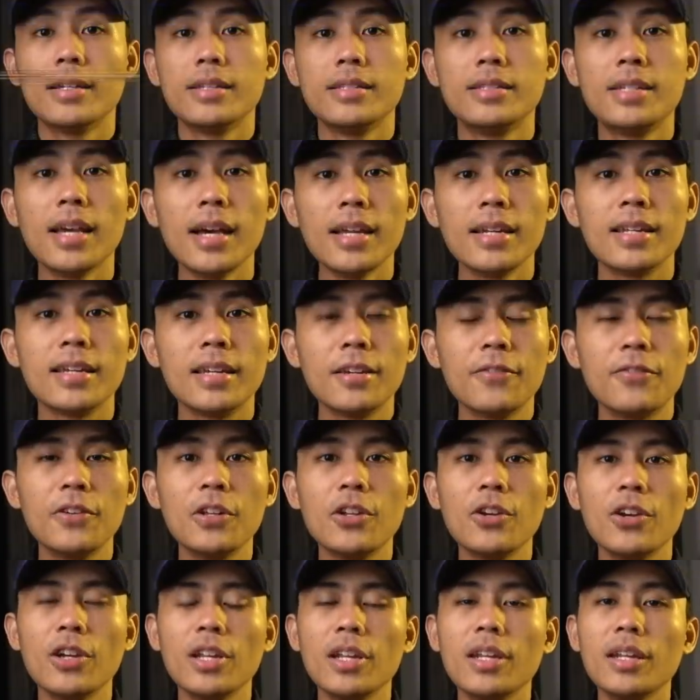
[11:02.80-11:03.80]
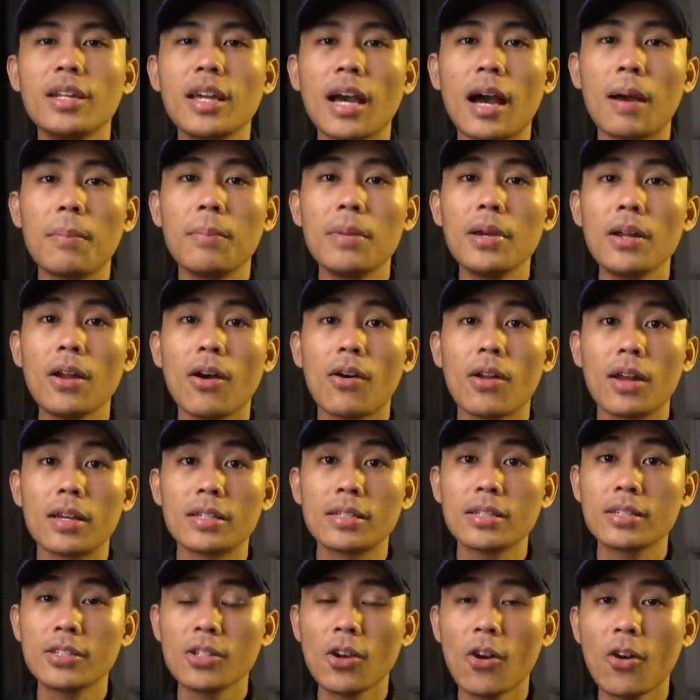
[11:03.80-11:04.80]
Jadi video ini diambil oleh
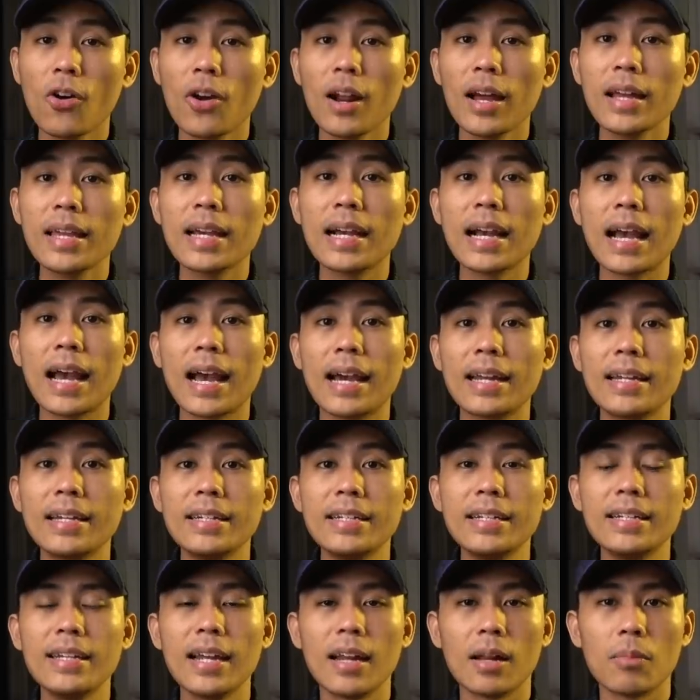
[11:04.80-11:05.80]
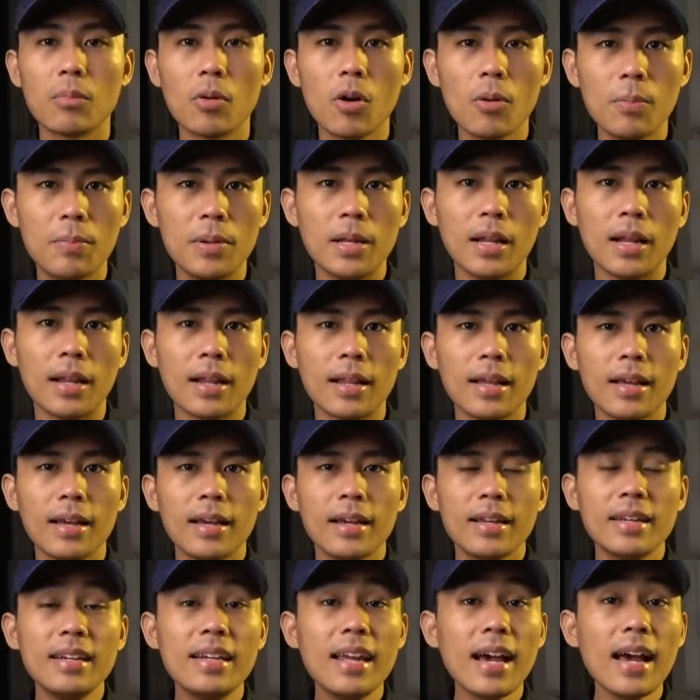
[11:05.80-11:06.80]
seseorang yang ada di dalam mobil.
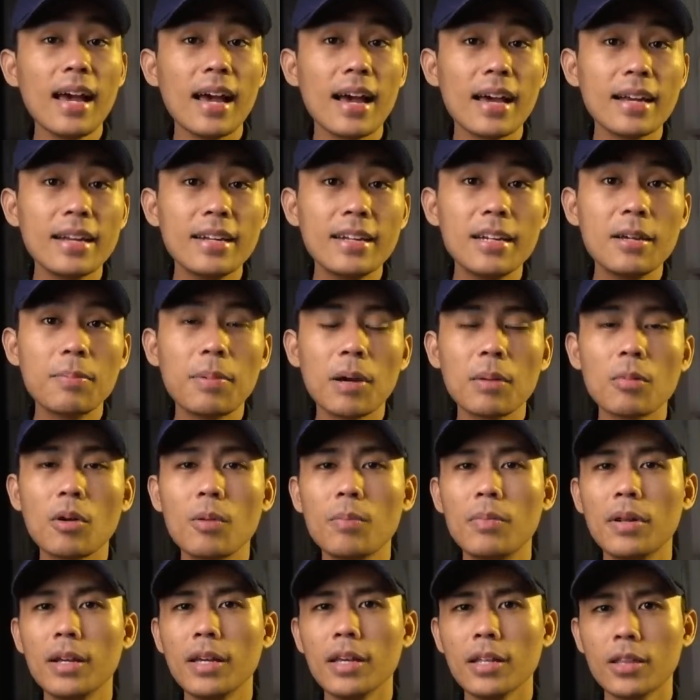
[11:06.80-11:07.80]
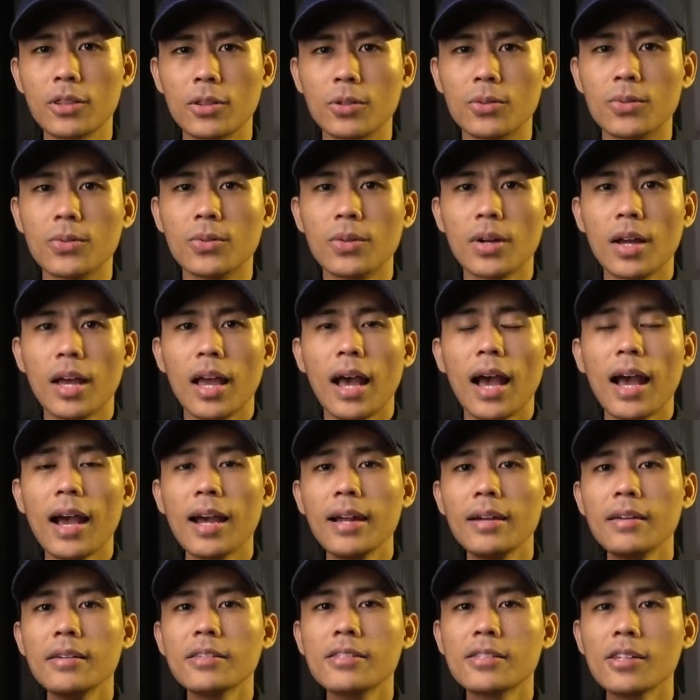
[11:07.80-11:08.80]
Dan di depan mobil itu
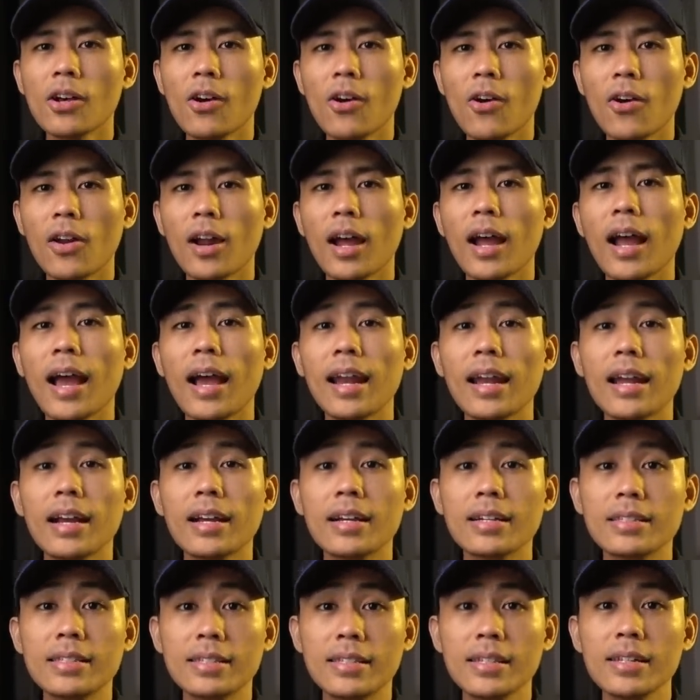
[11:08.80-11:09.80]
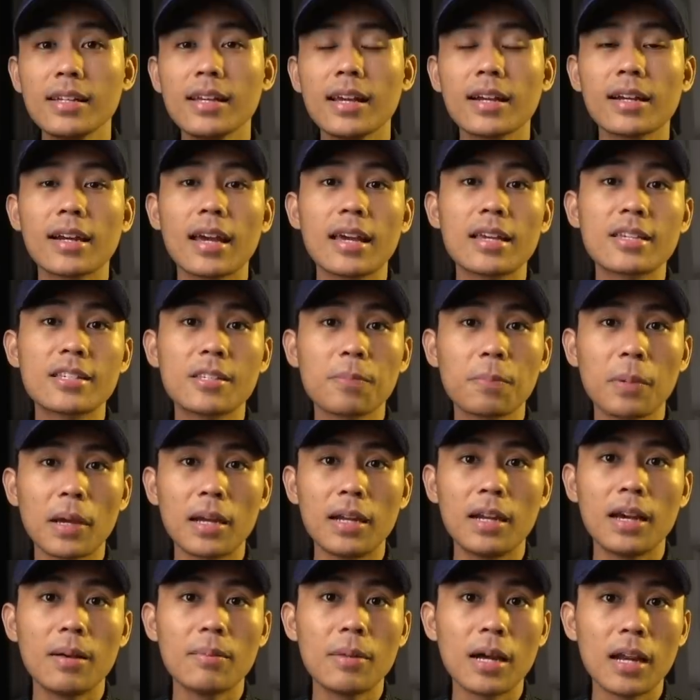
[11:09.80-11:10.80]
ada seorang anak kecil yang naik
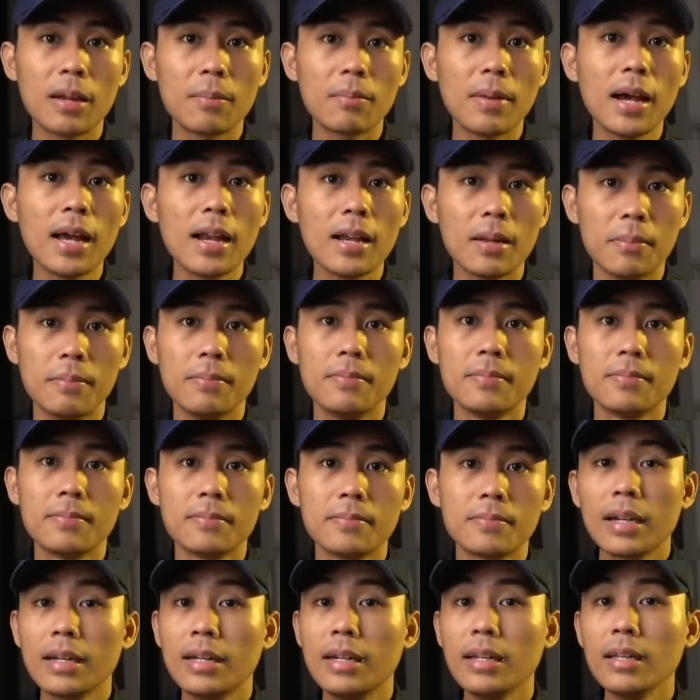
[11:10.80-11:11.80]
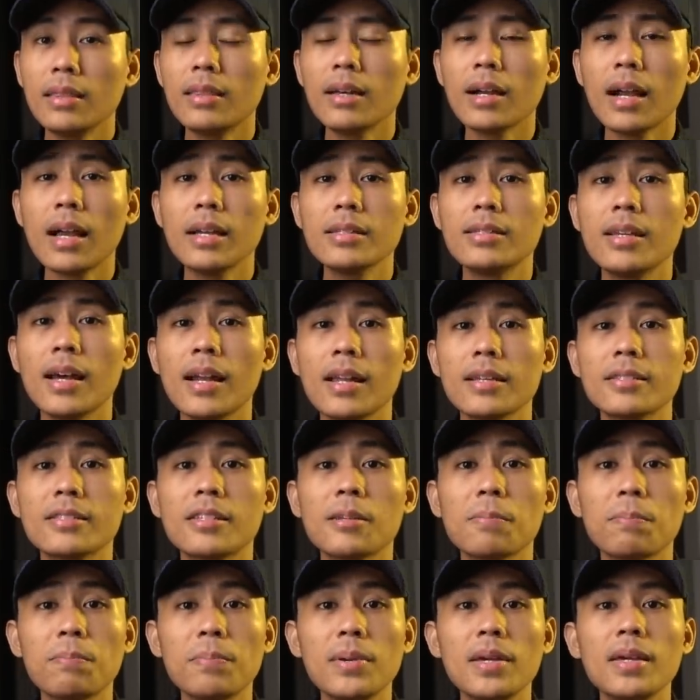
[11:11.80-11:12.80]
sepeda malam-malam di tengah jalan
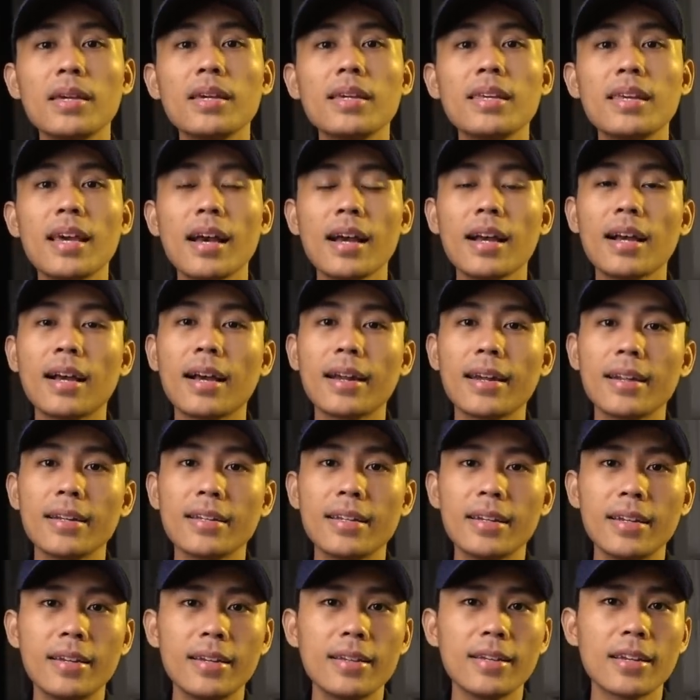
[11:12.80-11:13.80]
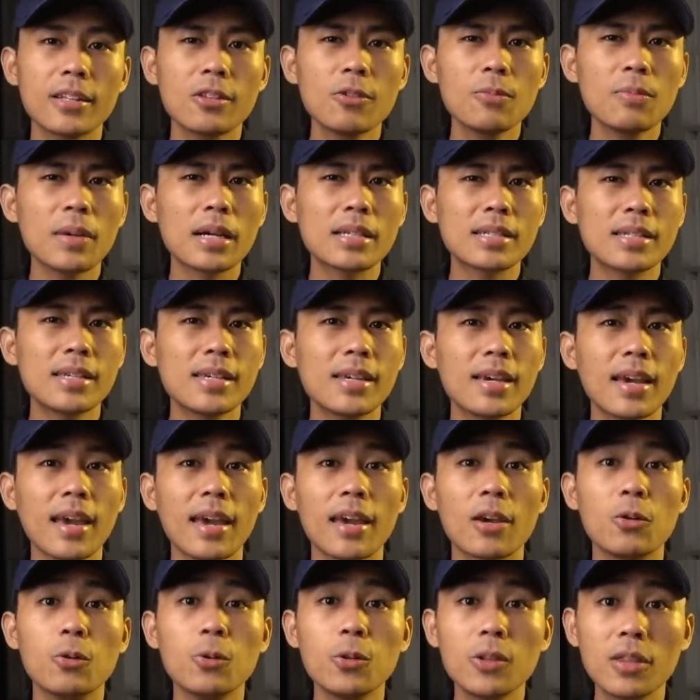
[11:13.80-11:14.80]
sepi yang kanan kirinya tuh masih
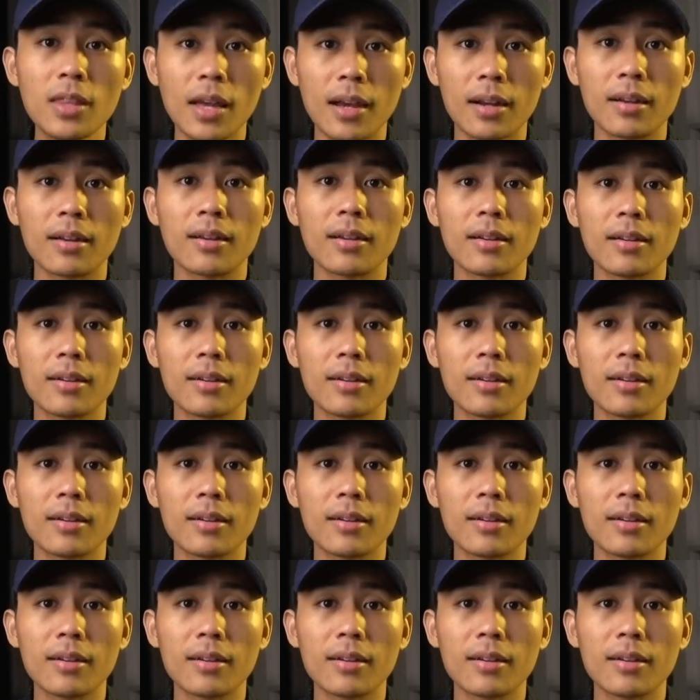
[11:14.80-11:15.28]
kayak hutan.